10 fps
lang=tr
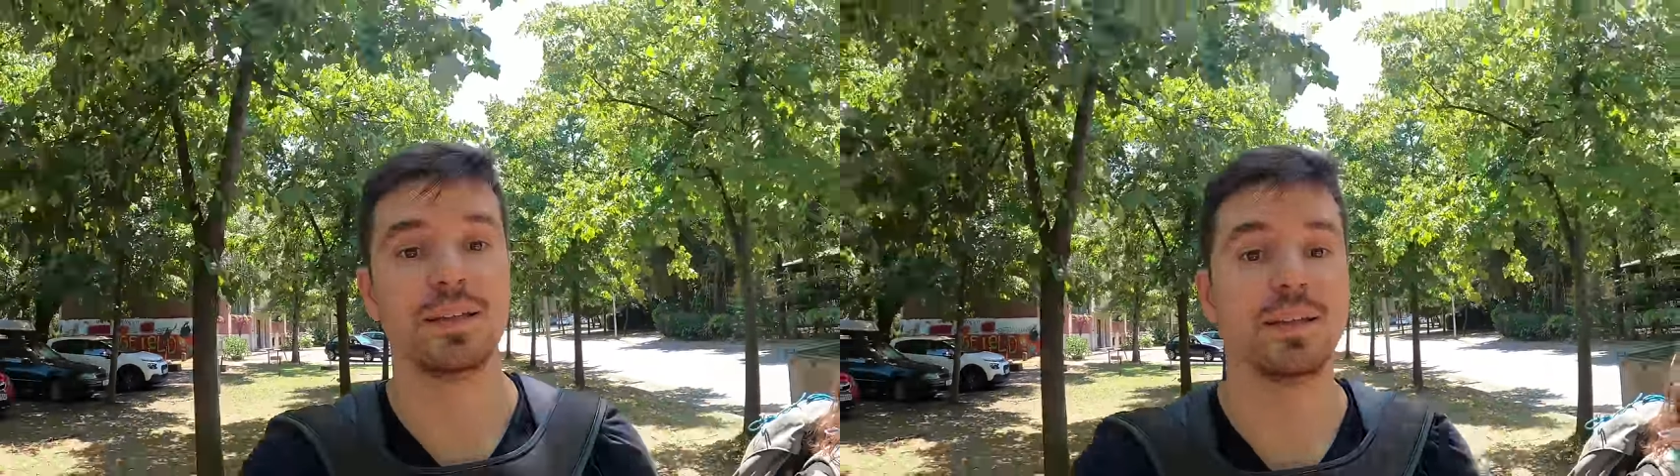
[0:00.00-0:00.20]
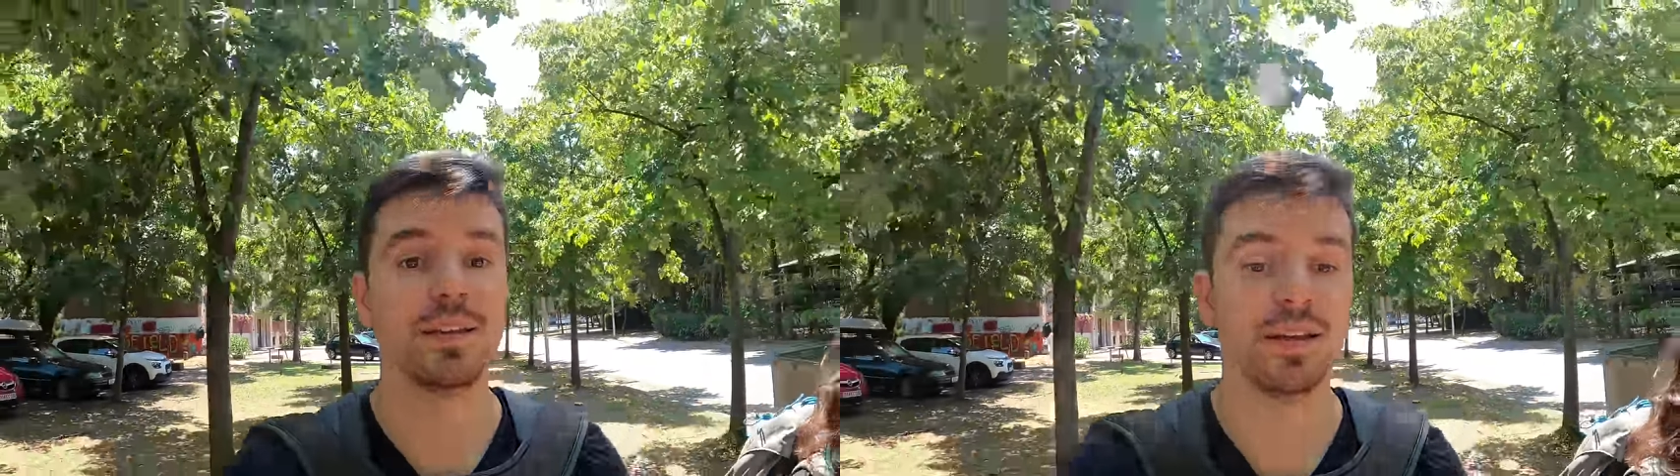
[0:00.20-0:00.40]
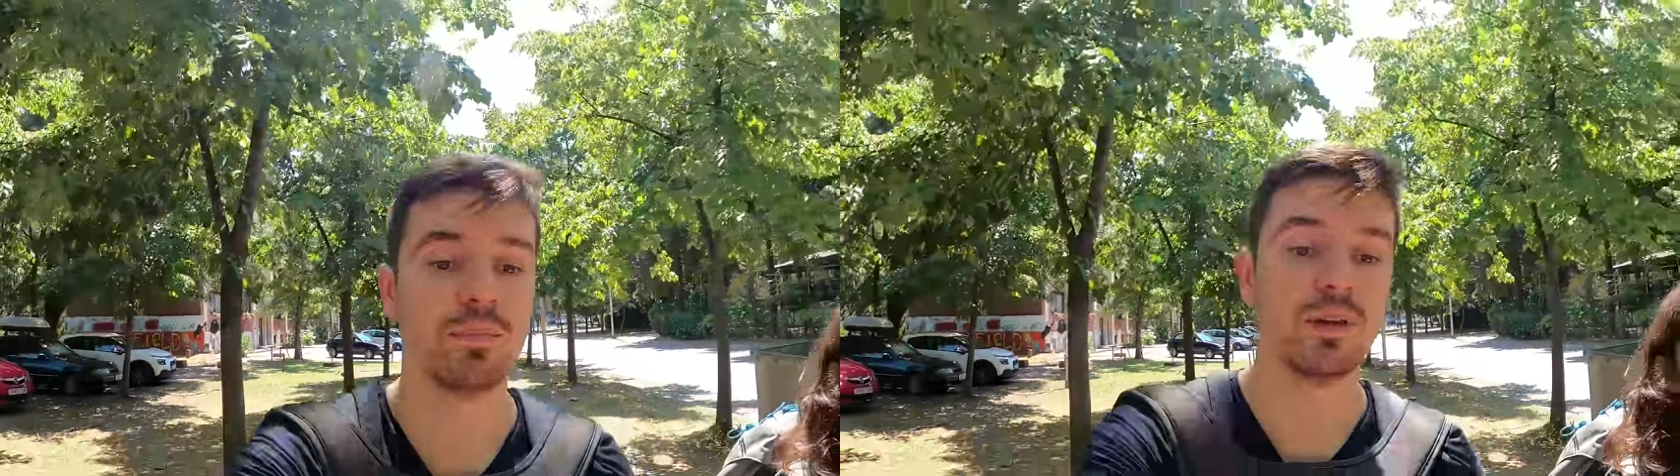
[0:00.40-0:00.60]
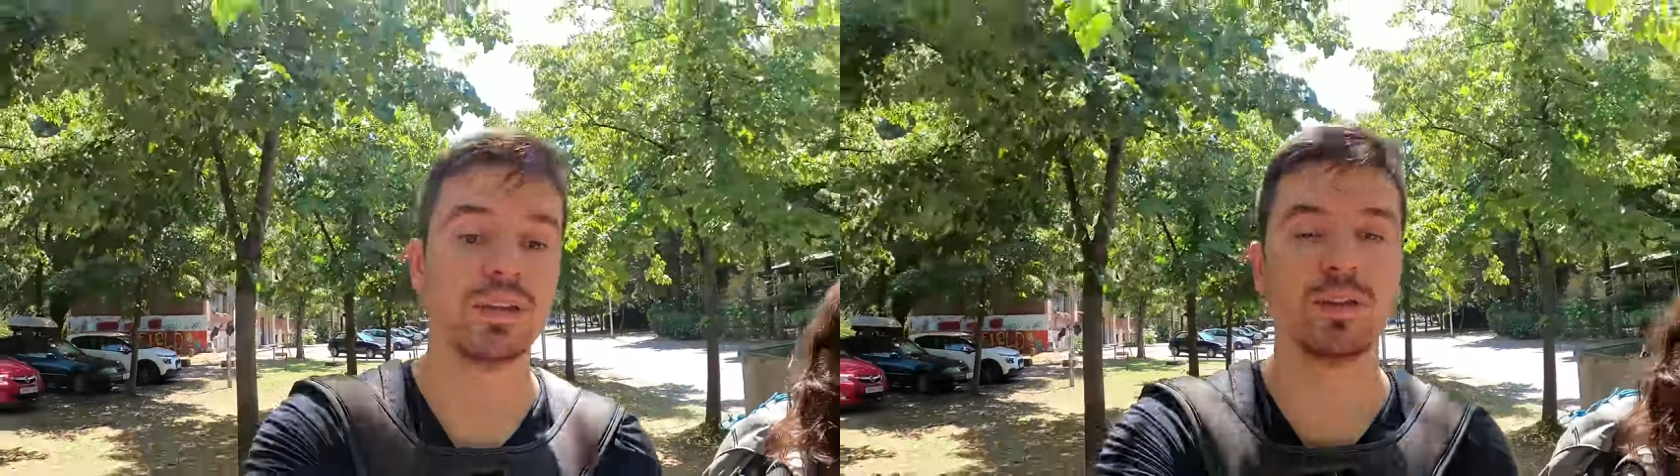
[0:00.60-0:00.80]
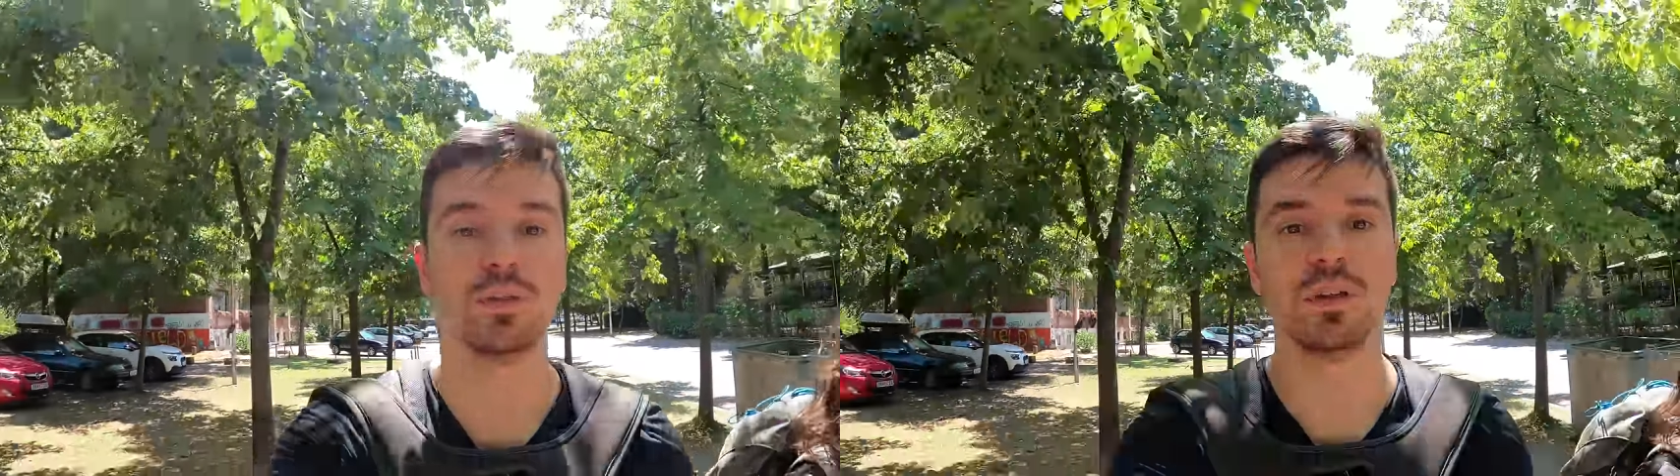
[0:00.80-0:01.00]
ya da
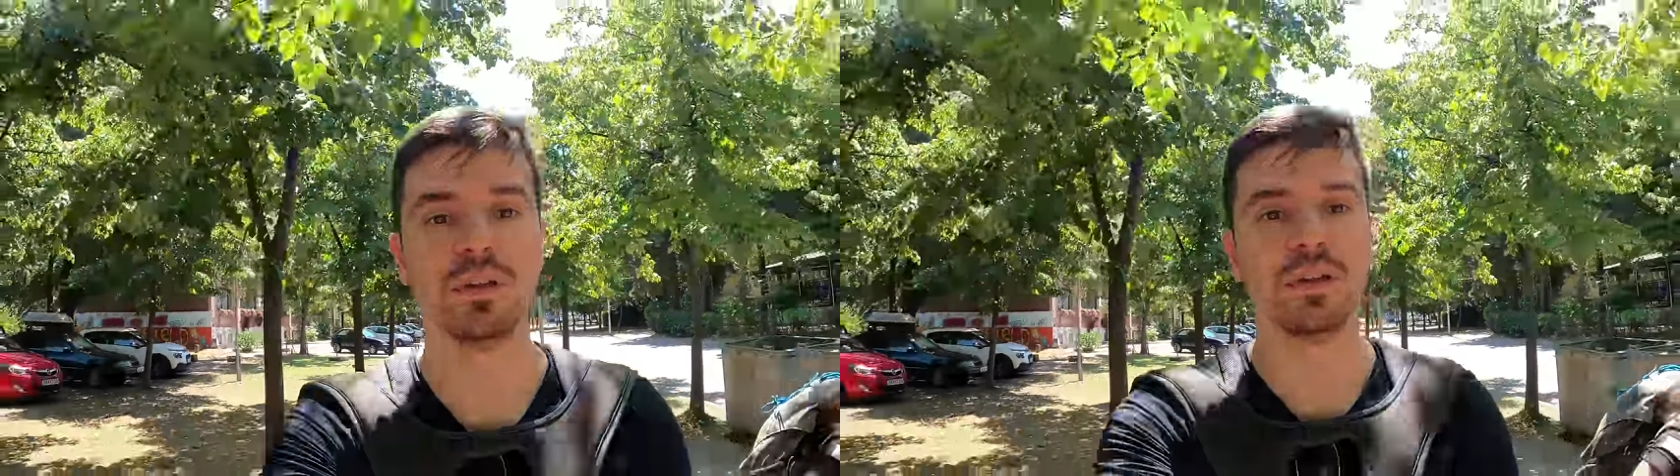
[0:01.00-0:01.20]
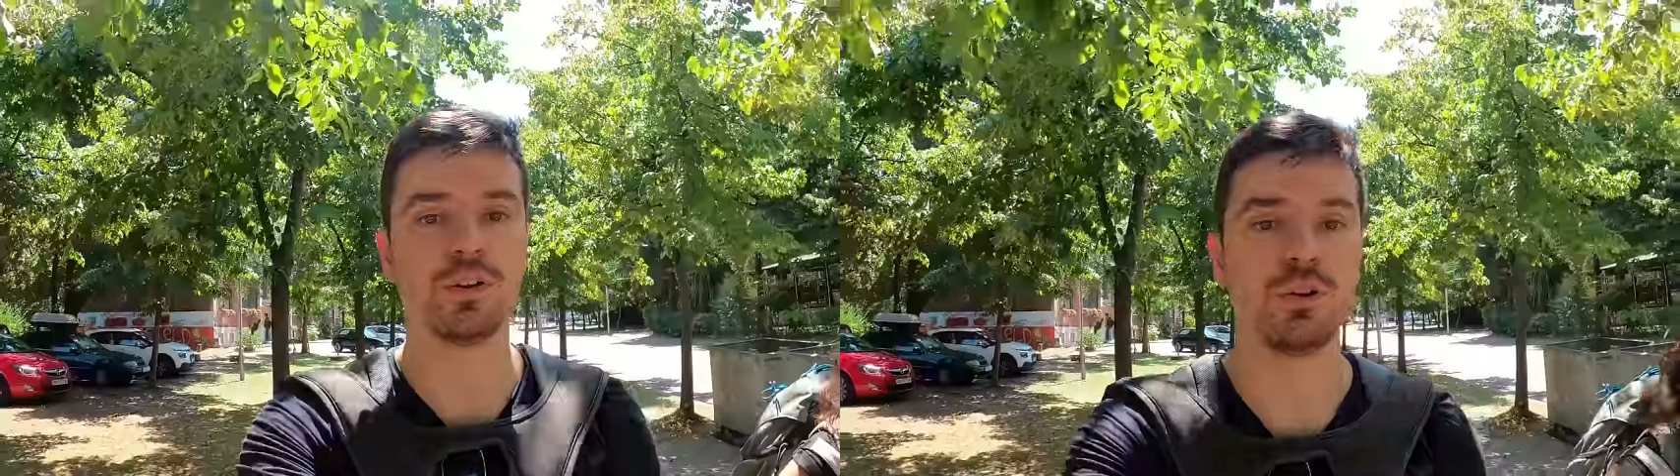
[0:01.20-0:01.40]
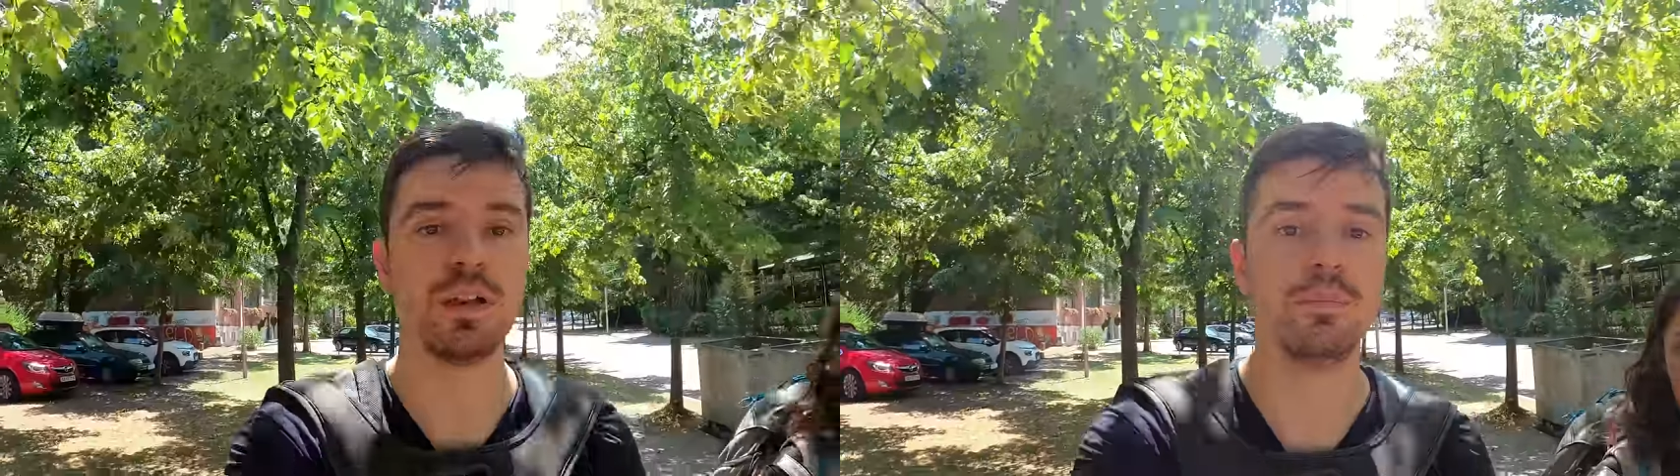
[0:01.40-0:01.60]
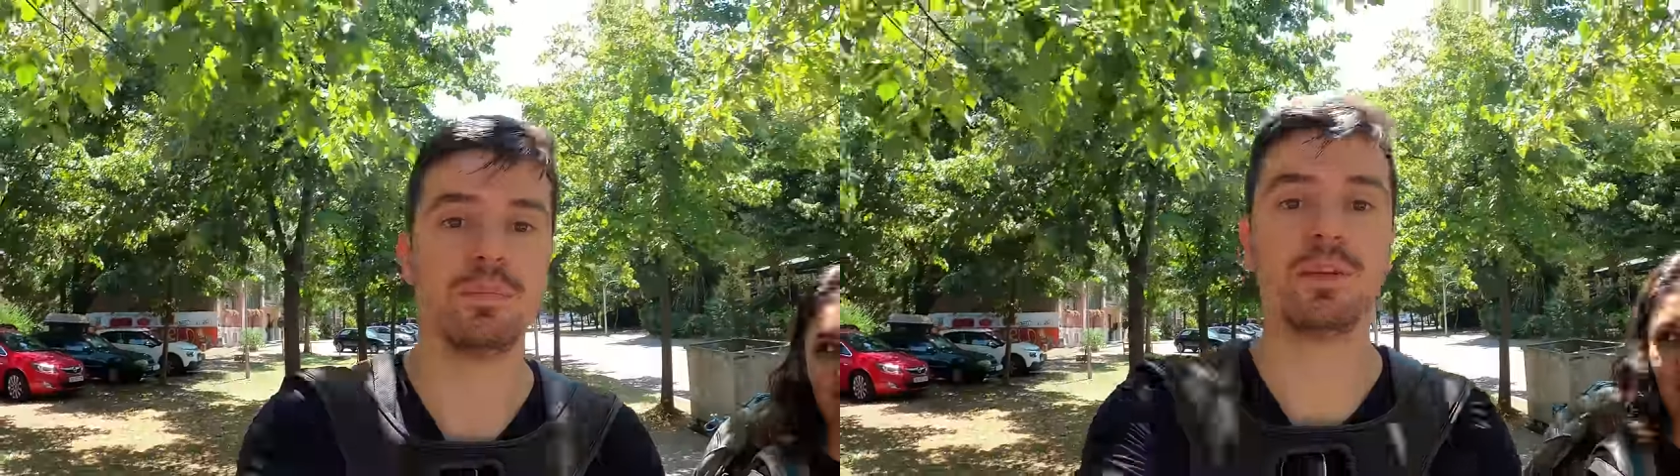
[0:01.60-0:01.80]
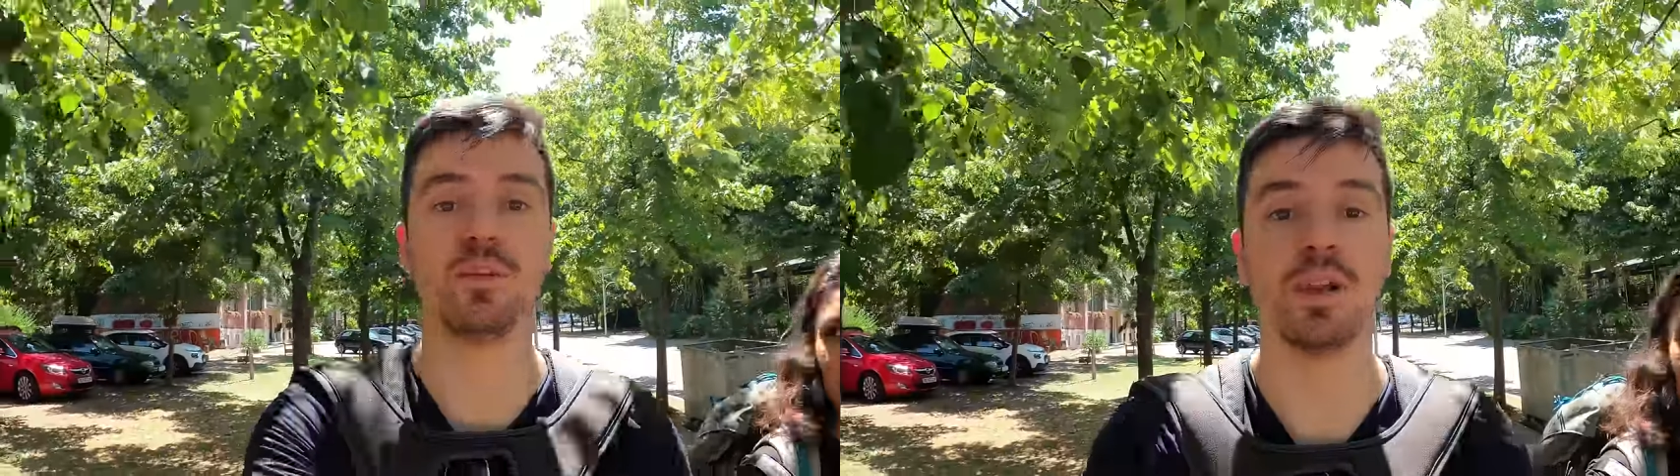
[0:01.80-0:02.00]
Makedonyalılara göre
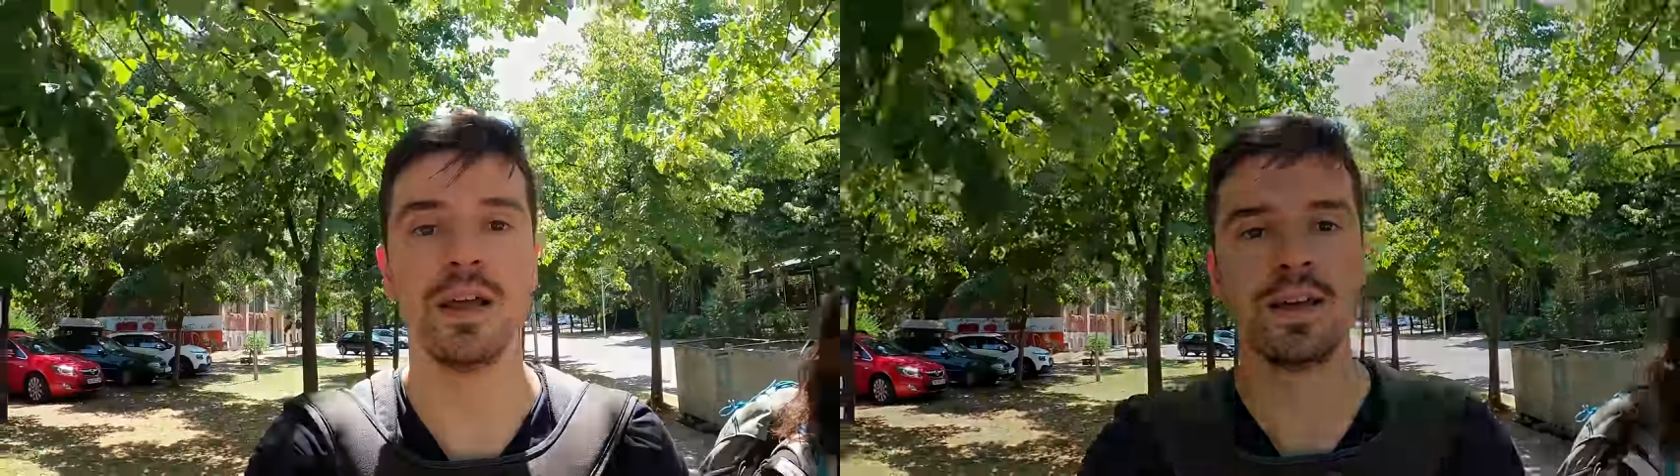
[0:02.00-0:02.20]
Bitola.